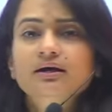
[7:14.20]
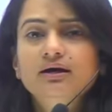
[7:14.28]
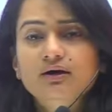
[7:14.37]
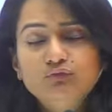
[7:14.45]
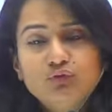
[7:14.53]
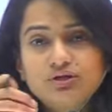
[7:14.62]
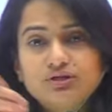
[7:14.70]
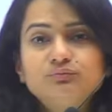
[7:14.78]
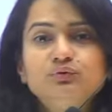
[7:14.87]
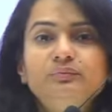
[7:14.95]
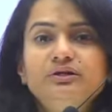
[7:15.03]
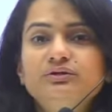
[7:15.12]
वाटर
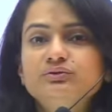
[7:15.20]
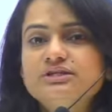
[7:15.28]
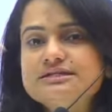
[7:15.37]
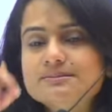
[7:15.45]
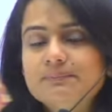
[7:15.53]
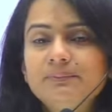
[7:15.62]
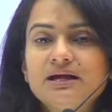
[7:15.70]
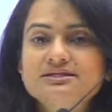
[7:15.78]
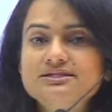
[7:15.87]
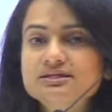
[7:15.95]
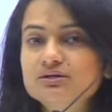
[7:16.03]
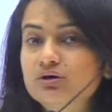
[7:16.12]
मूवमेंट होता है
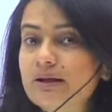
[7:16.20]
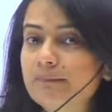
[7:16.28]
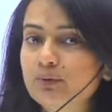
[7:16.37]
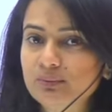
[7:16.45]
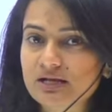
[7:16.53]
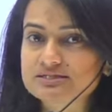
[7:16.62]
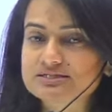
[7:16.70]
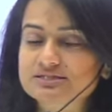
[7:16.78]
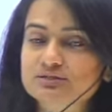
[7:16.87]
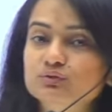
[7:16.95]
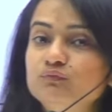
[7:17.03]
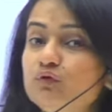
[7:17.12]
सिम्प्लास्टिक और एपोप्लास्टिक
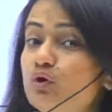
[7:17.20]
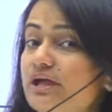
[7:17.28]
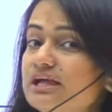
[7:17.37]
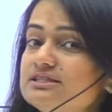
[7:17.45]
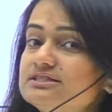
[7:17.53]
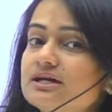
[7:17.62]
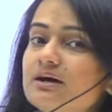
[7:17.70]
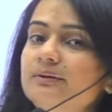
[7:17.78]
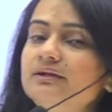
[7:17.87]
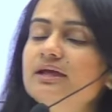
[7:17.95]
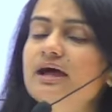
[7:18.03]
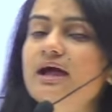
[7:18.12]
तो वो एक जगह पर
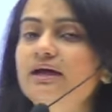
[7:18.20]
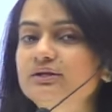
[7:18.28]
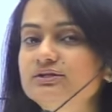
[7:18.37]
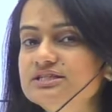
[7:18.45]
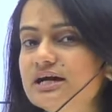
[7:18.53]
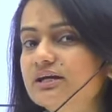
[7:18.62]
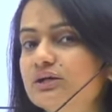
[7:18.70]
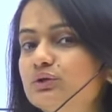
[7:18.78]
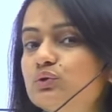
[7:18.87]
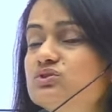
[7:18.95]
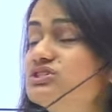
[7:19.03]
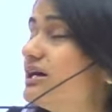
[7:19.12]
क्या है जाके
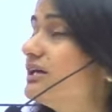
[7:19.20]
रुक जाते